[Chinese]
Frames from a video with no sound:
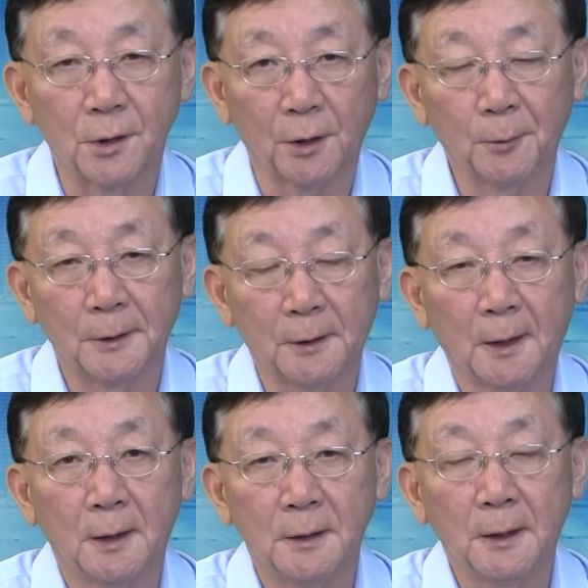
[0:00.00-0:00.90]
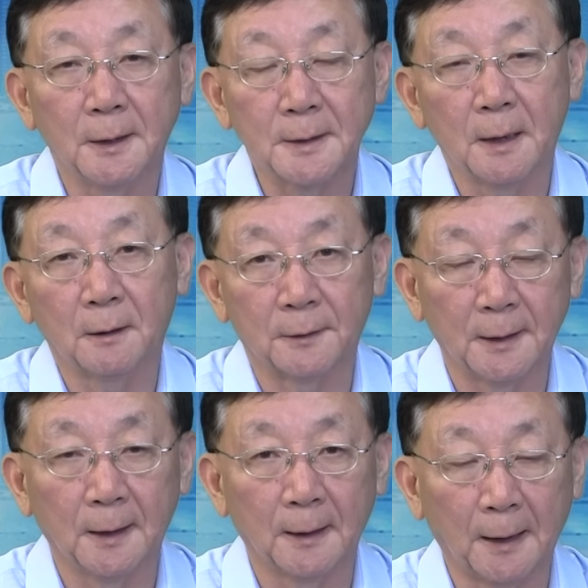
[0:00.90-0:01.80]
一个问题。当然，103号提
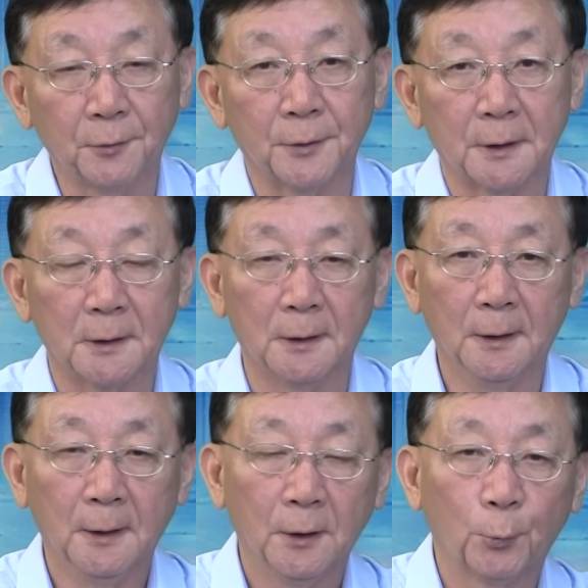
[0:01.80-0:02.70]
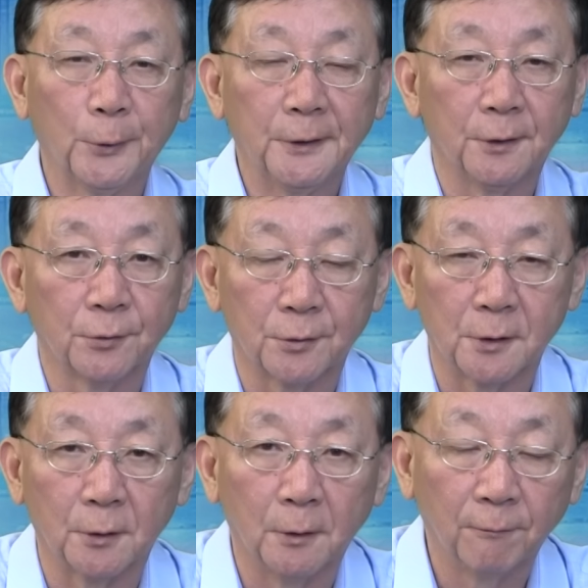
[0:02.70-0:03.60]
案还有一个规定，就
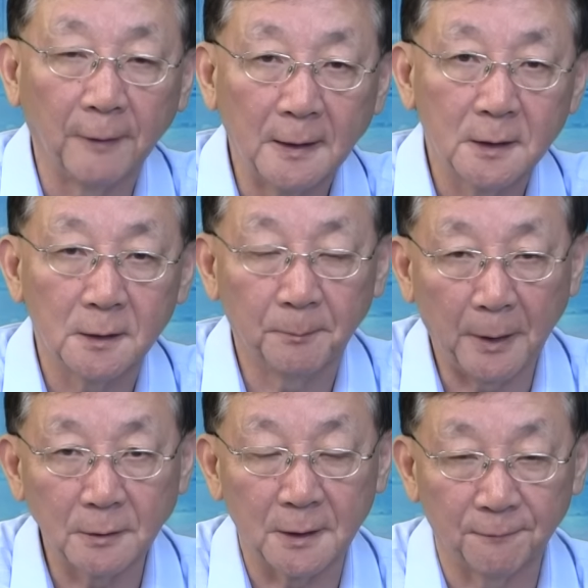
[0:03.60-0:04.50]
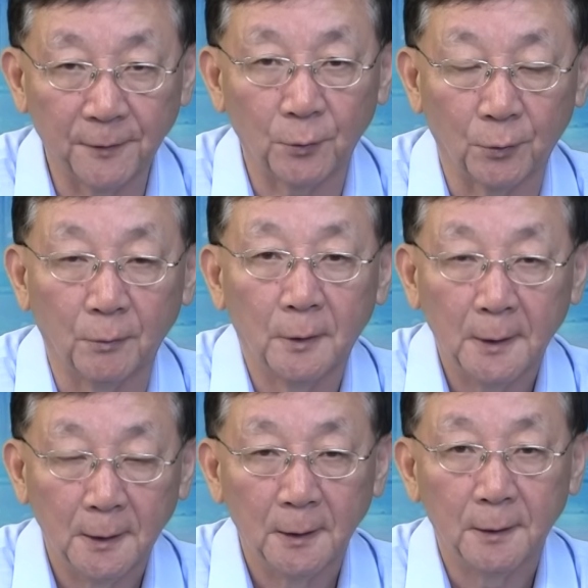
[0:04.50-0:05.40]
是凡是保险费用
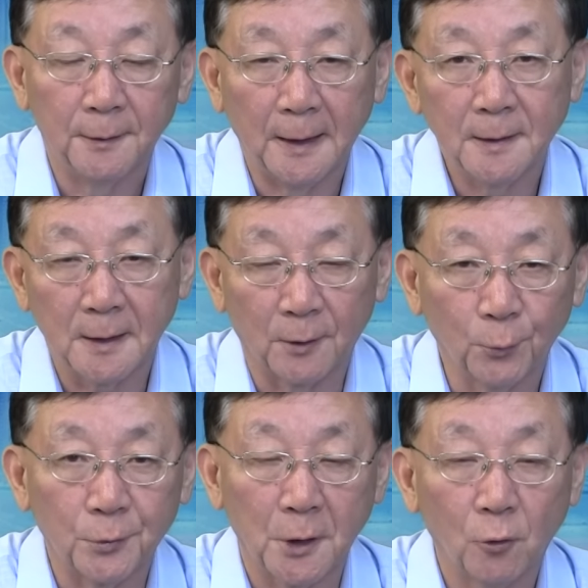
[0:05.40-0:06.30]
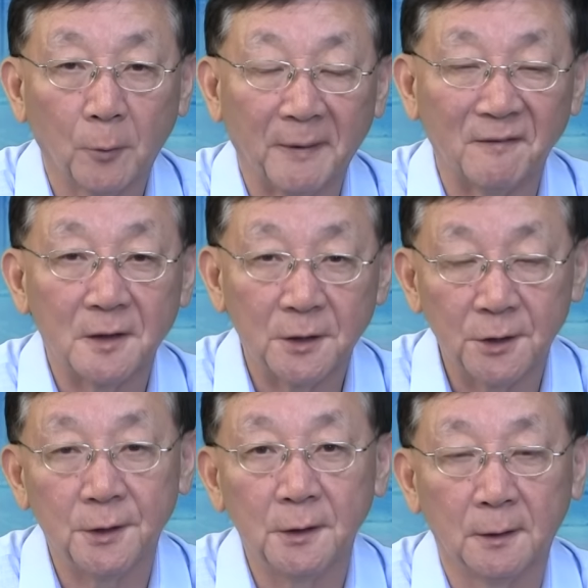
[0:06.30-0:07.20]
年涨率超过
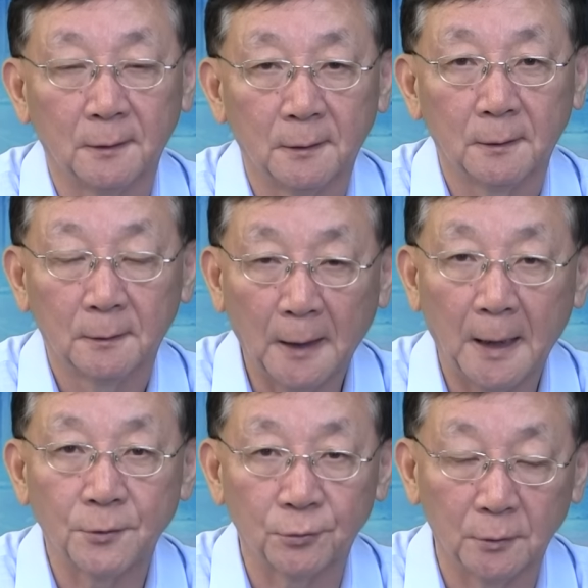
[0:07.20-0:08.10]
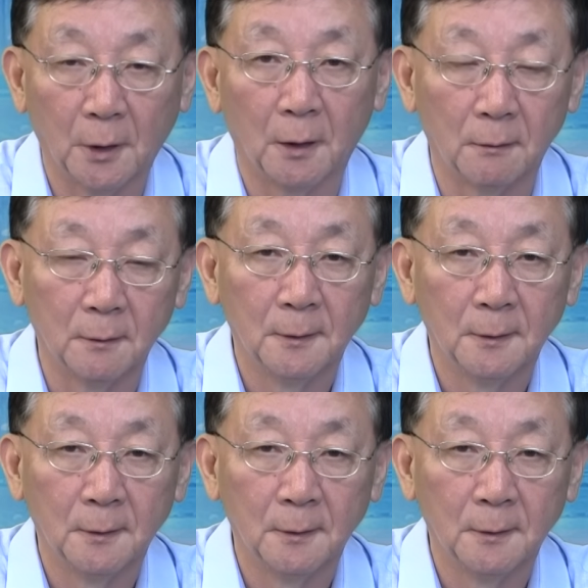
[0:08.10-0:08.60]
7%，它就要